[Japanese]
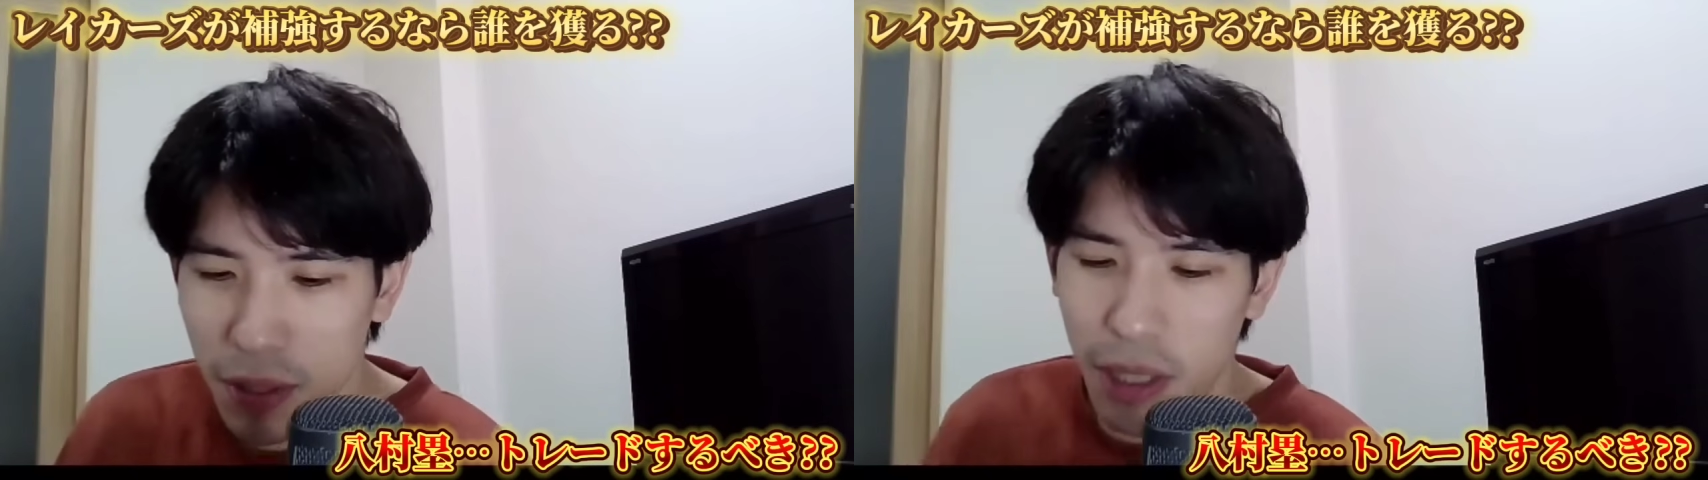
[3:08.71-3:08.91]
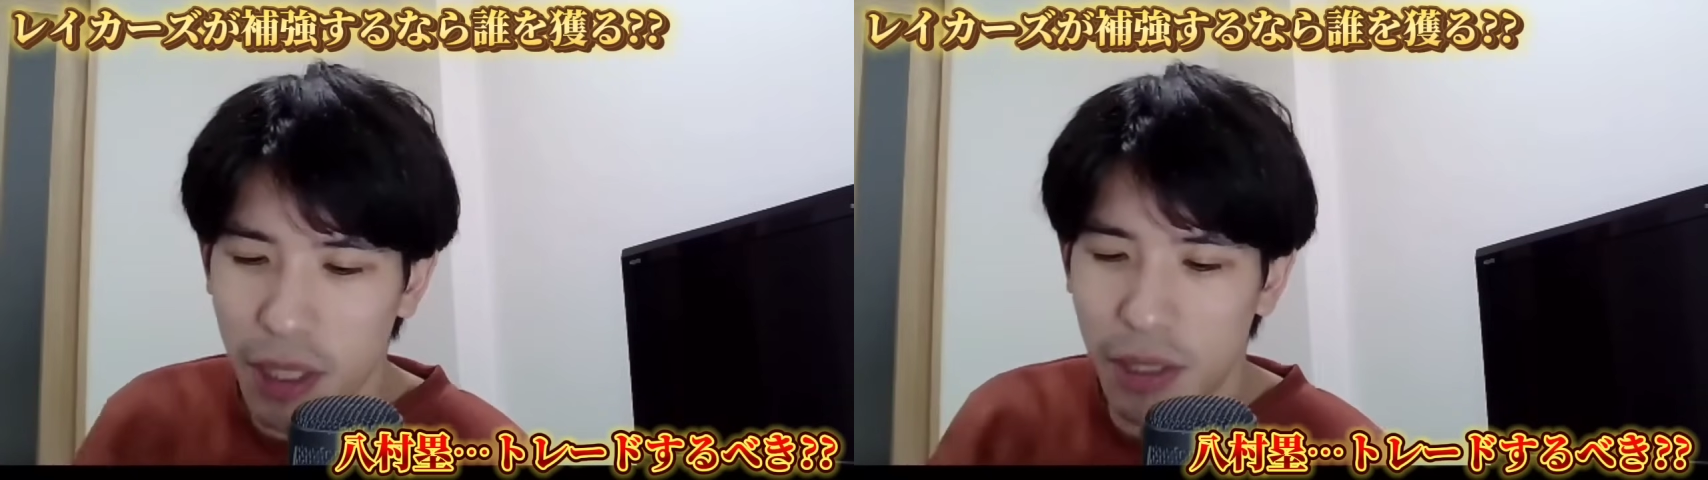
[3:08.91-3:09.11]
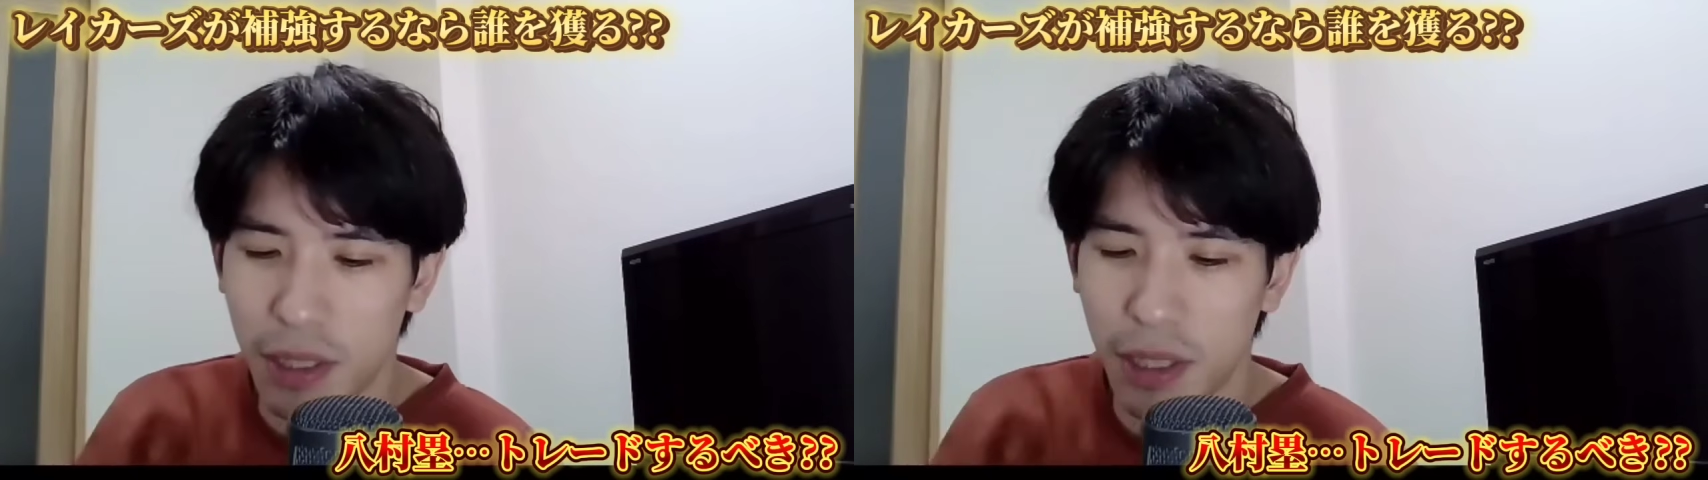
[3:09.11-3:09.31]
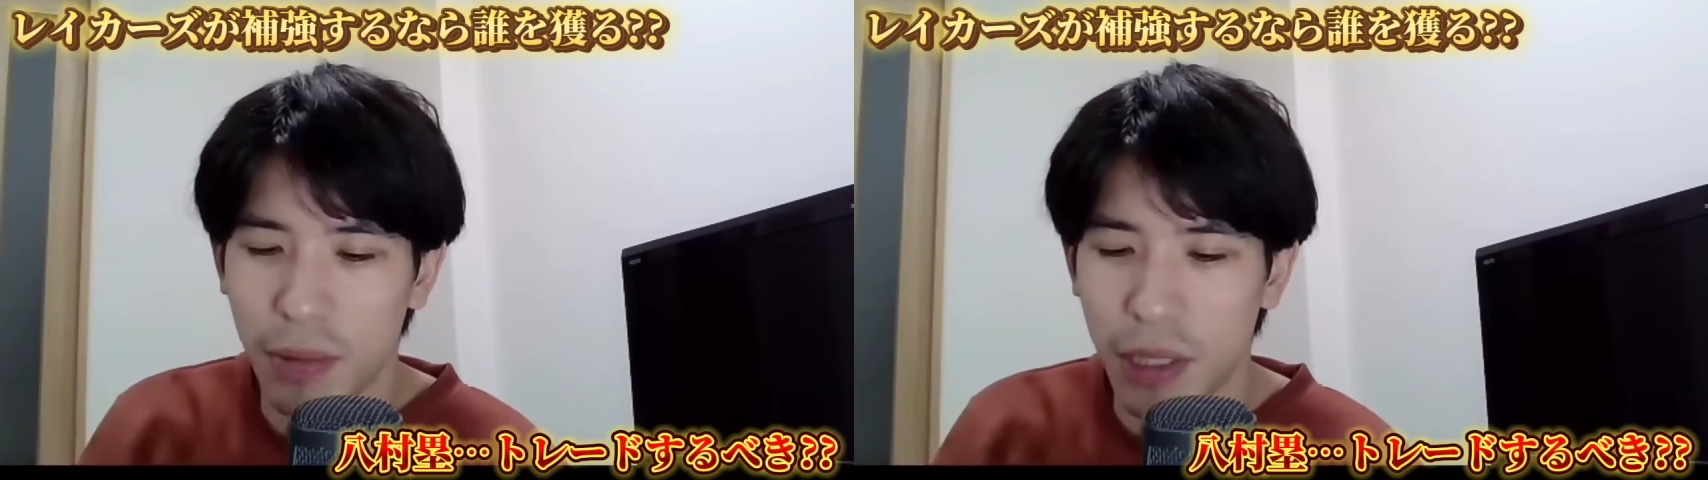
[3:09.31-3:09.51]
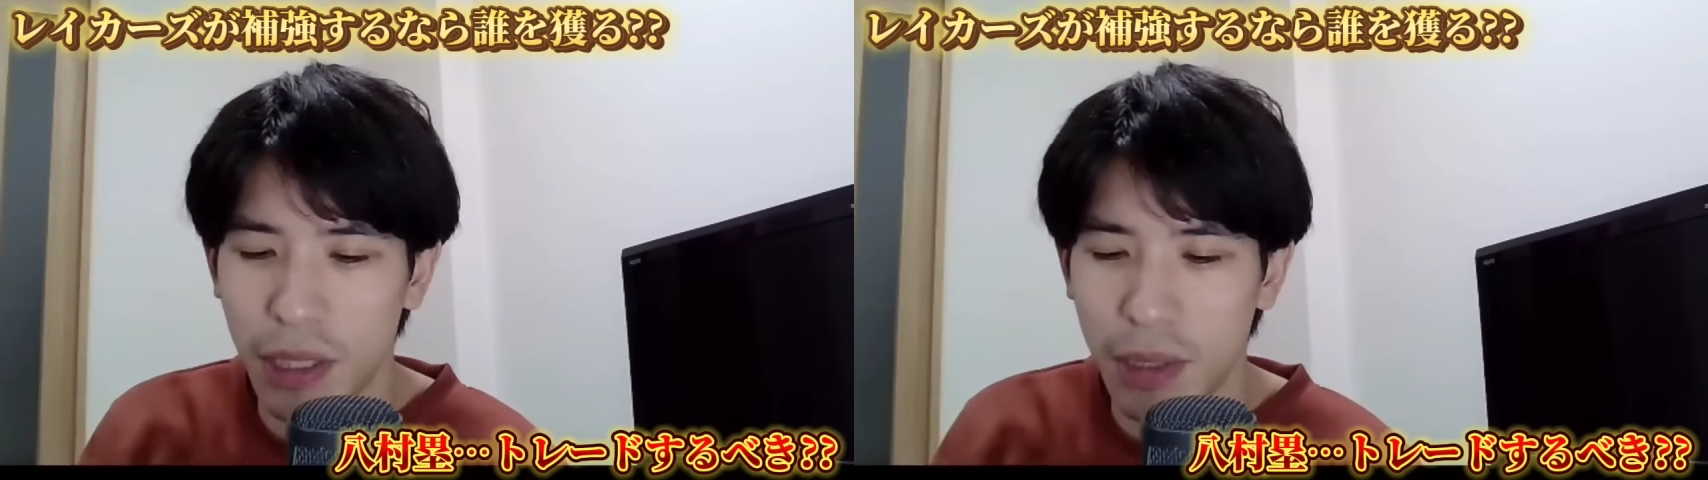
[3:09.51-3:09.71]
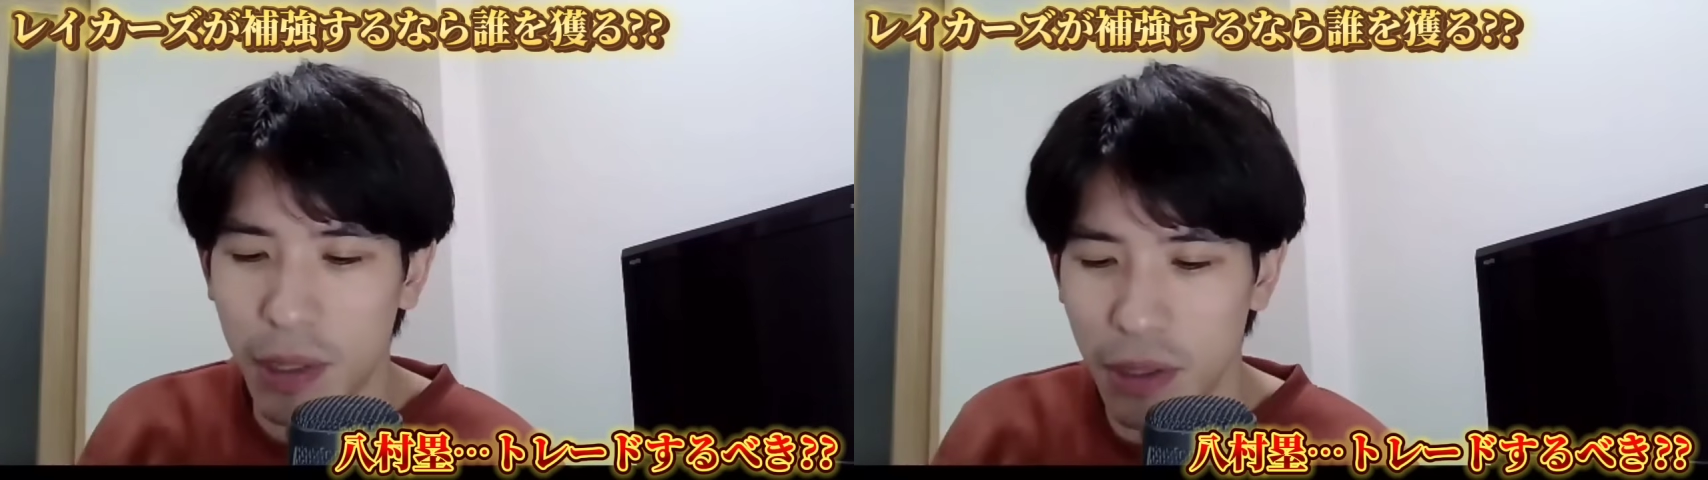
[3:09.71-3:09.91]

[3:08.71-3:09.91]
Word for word: レイカーズで今一